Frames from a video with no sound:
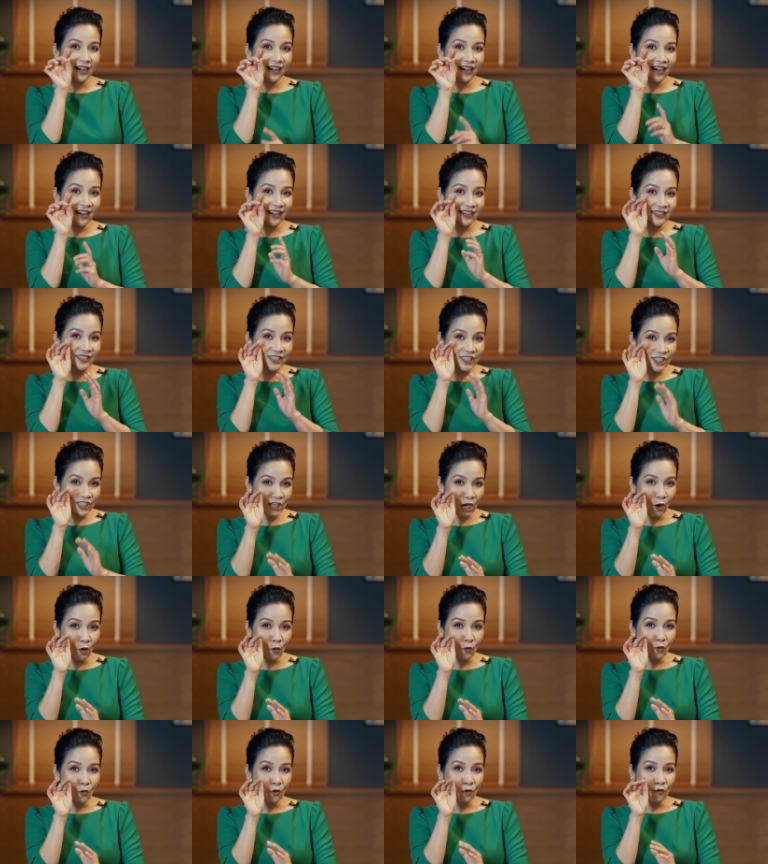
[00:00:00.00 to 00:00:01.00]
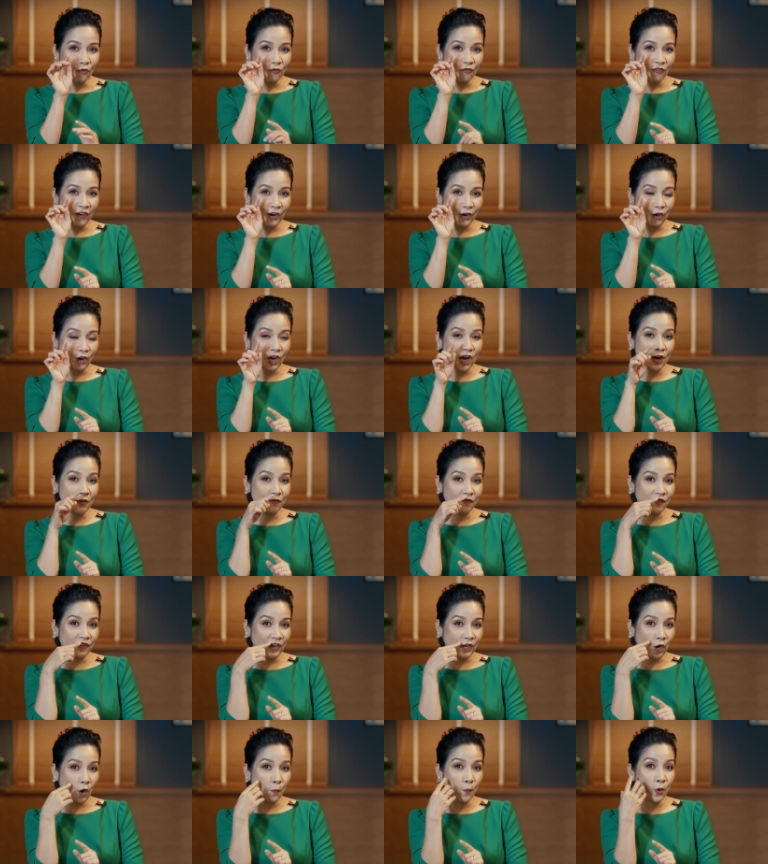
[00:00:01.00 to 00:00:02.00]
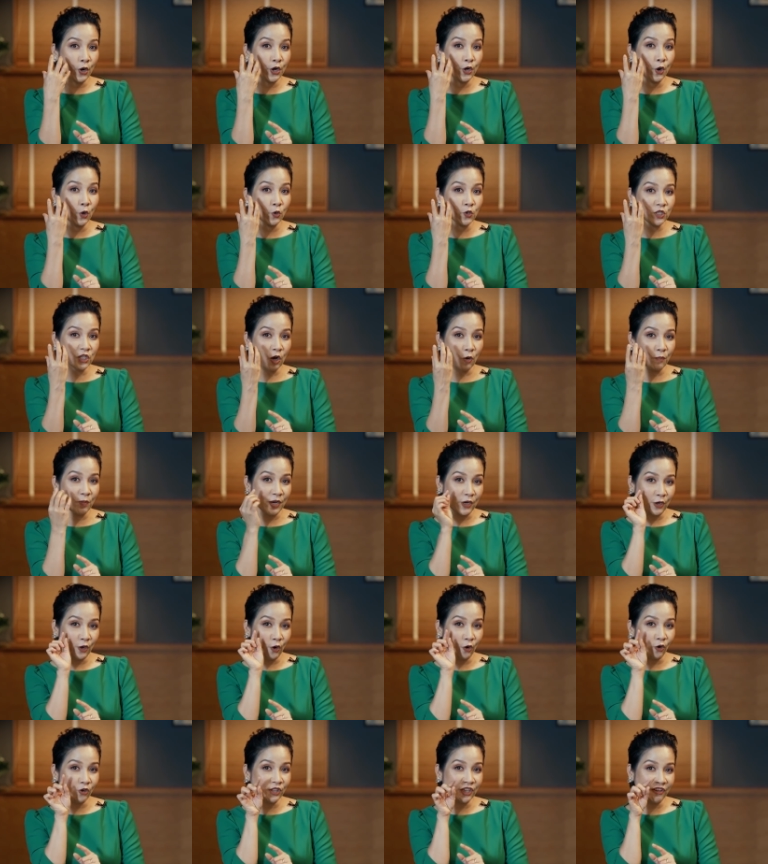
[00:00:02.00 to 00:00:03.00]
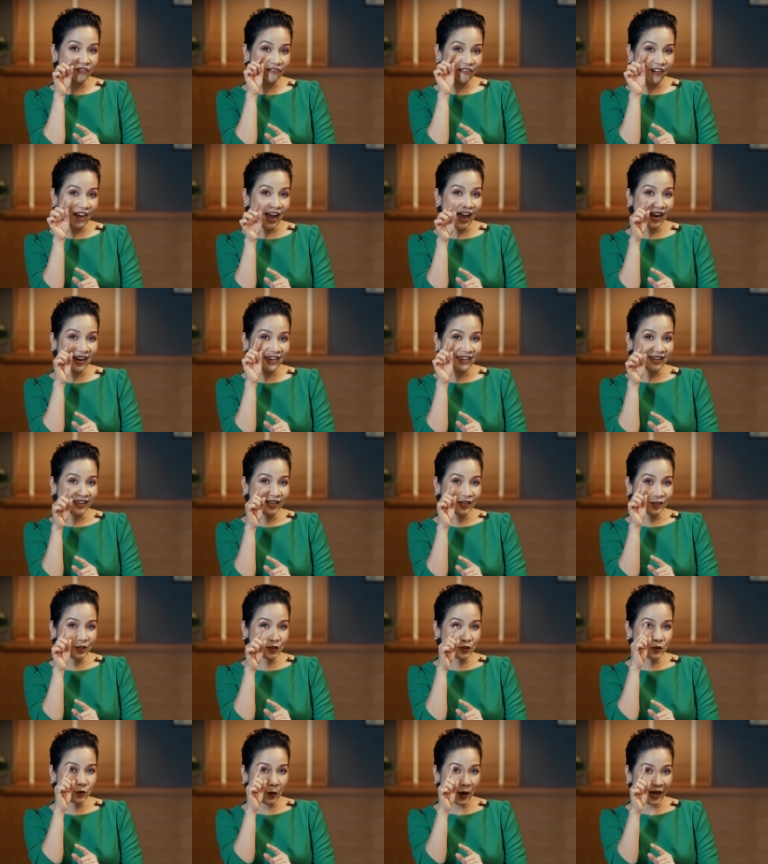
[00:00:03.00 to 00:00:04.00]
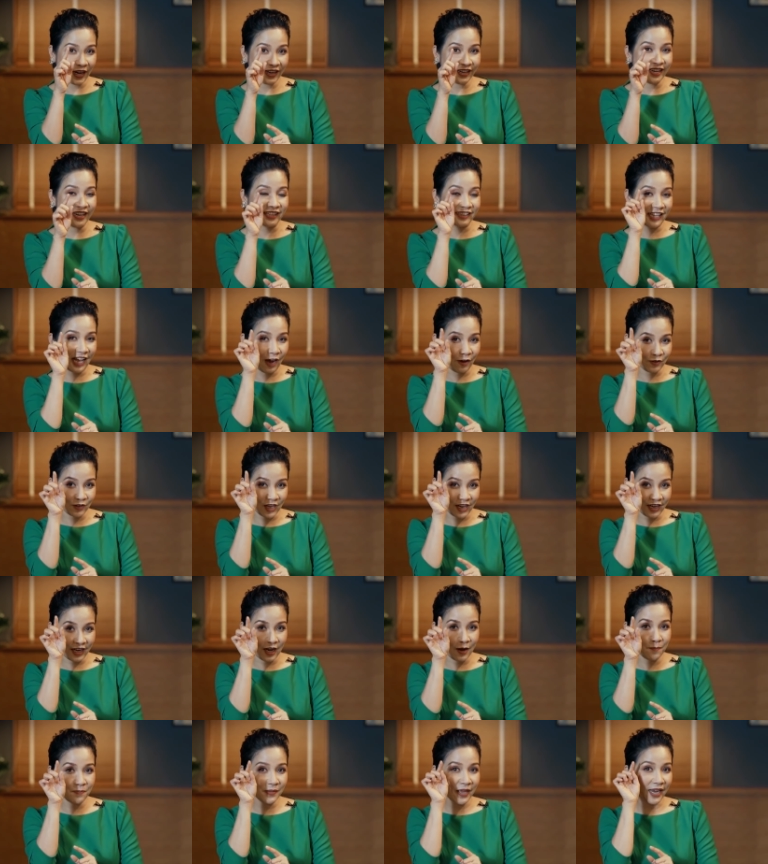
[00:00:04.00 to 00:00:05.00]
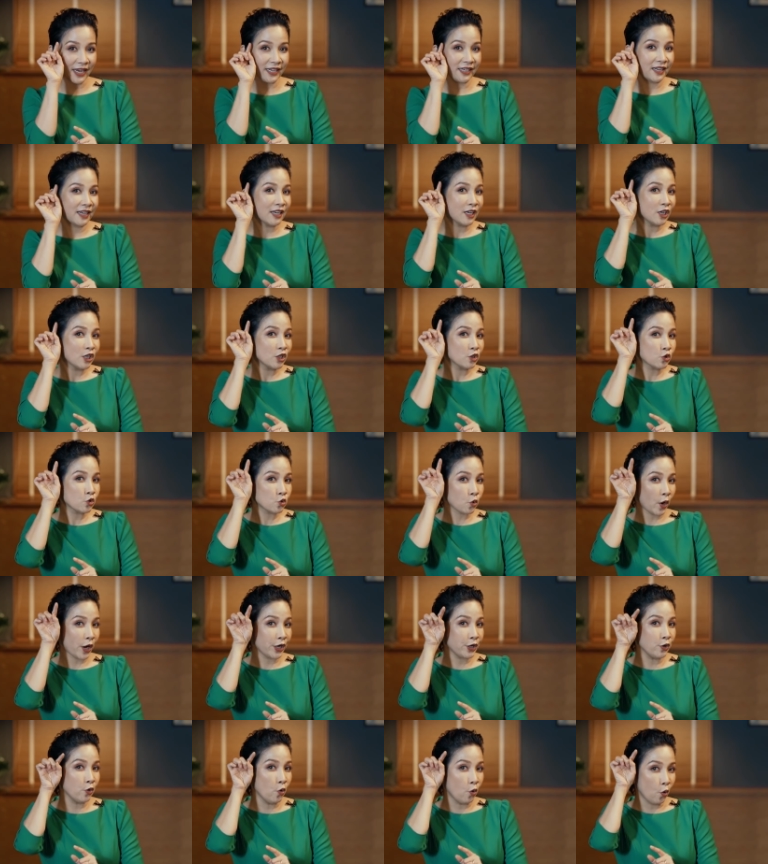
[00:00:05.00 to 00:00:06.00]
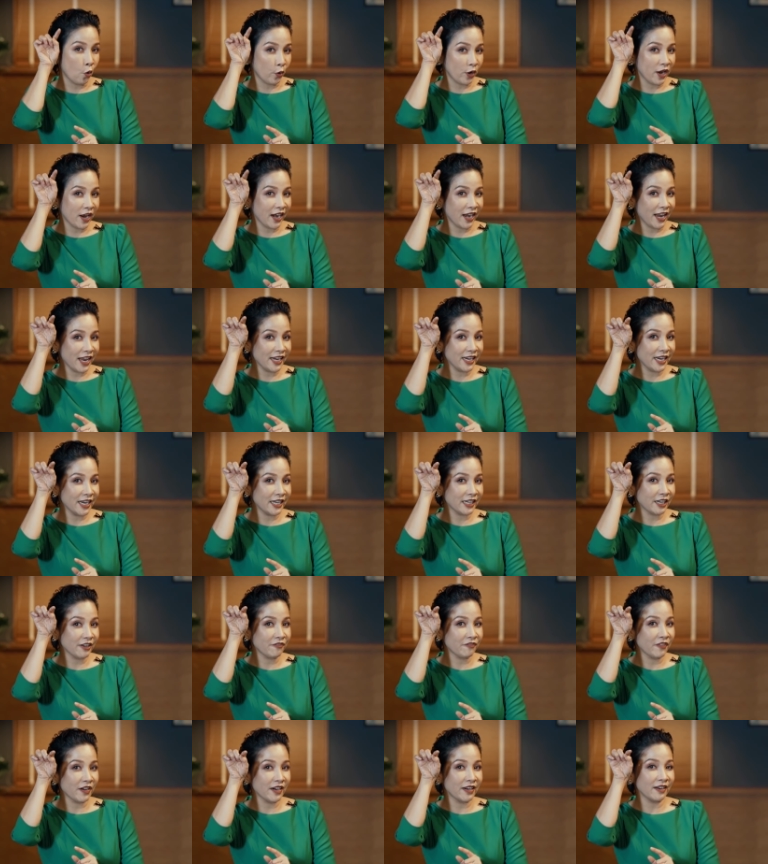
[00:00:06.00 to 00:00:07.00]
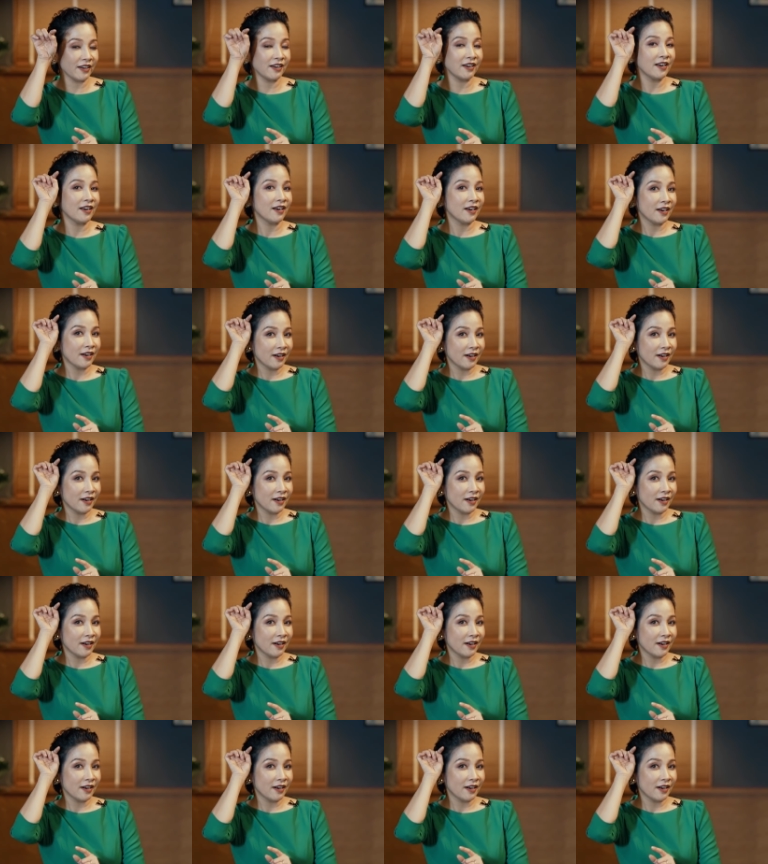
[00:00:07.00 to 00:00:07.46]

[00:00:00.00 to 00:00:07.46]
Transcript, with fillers: à, sâu và nó cần phải có một cái độ rộng để nó có thể vang nó xoáy để tạo ra cái âm thanh xoáy đủ để lên đến cái phần